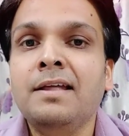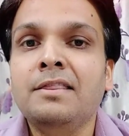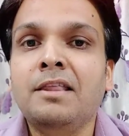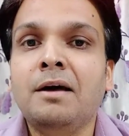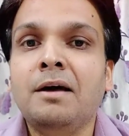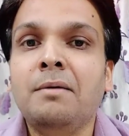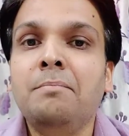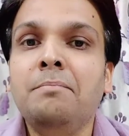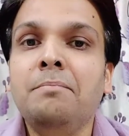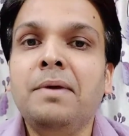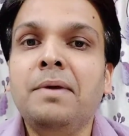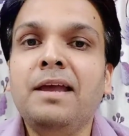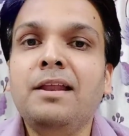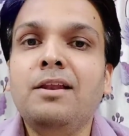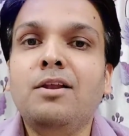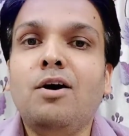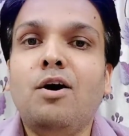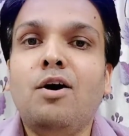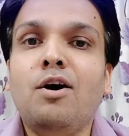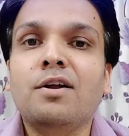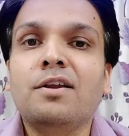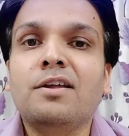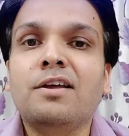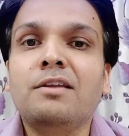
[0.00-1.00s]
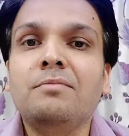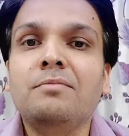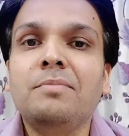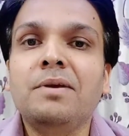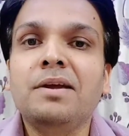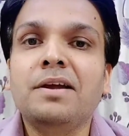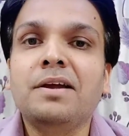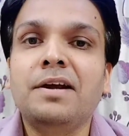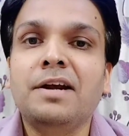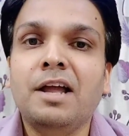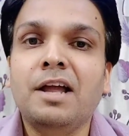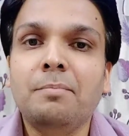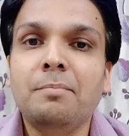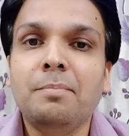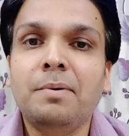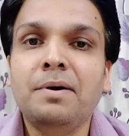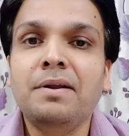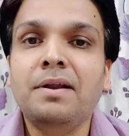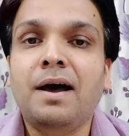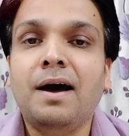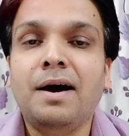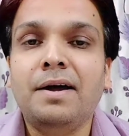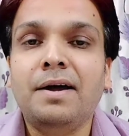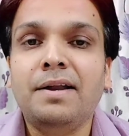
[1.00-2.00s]
तब मेल ऑर्गन में
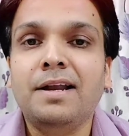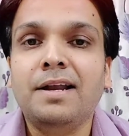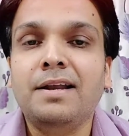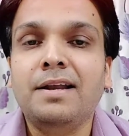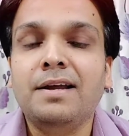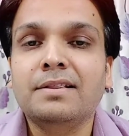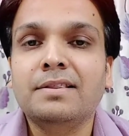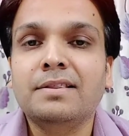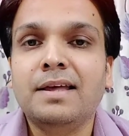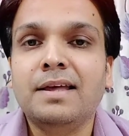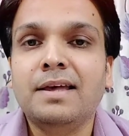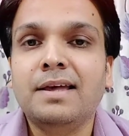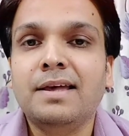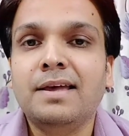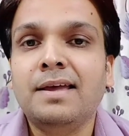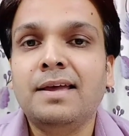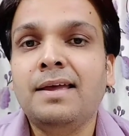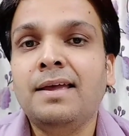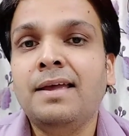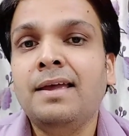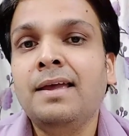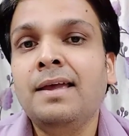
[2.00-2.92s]
कड़ापन आने लगता है